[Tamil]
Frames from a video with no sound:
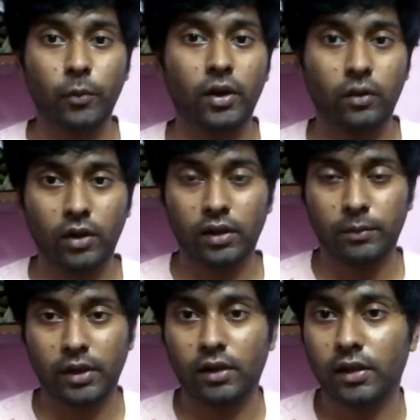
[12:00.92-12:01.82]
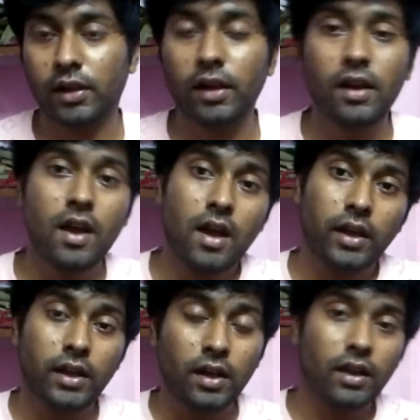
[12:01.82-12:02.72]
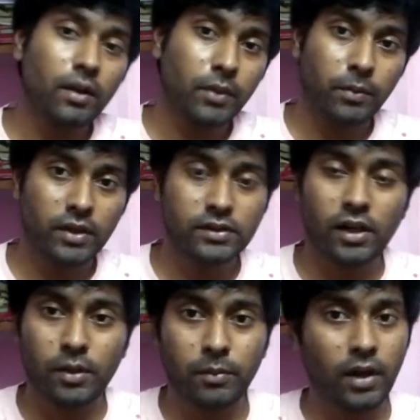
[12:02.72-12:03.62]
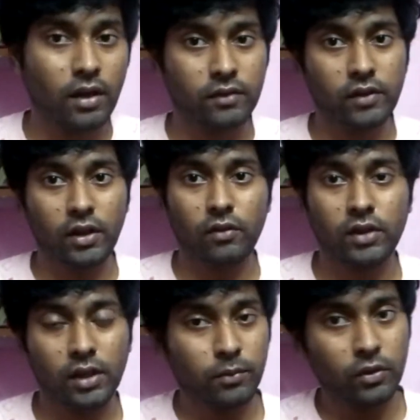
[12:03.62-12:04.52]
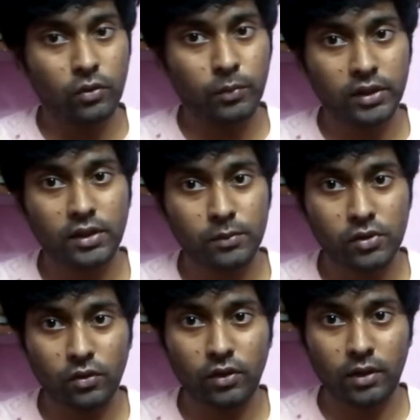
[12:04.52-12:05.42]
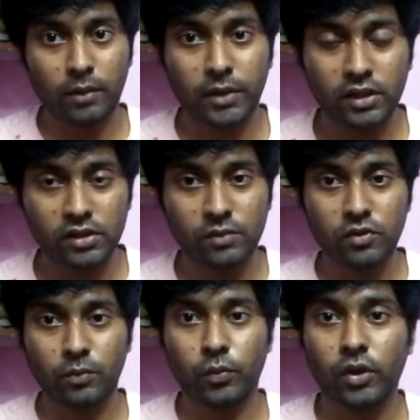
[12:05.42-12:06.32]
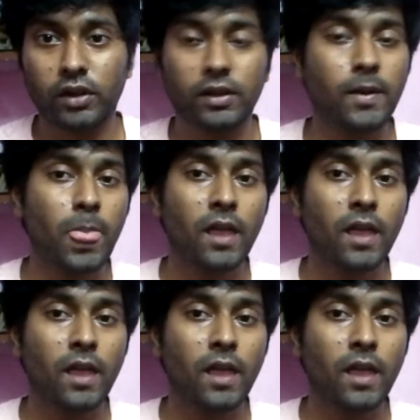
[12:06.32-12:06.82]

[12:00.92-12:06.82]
போயிடக்கூடாது அப்படின்றதுக்கு என்ன தான் அப்படி பேசினாலுமே அந்த வீடியோ வந்து எப்படியோ ஒரு பத்து நிமிஷம் இல்லை பதினஞ்சு நிமிஷம் போயிடுது